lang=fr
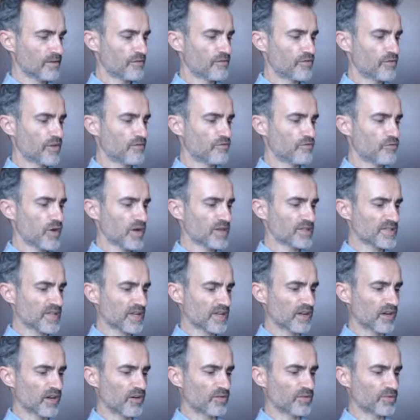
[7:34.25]
Fais voir
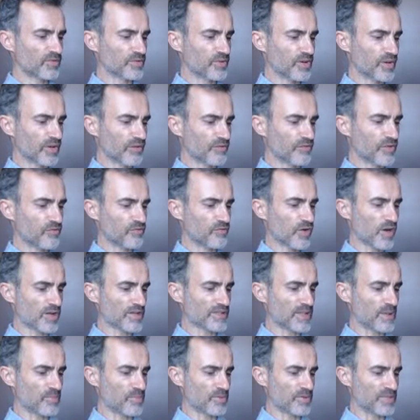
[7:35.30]
sa grandeur, fais
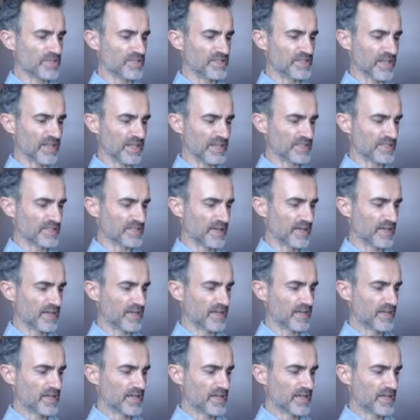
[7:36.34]
voir sa petitesse.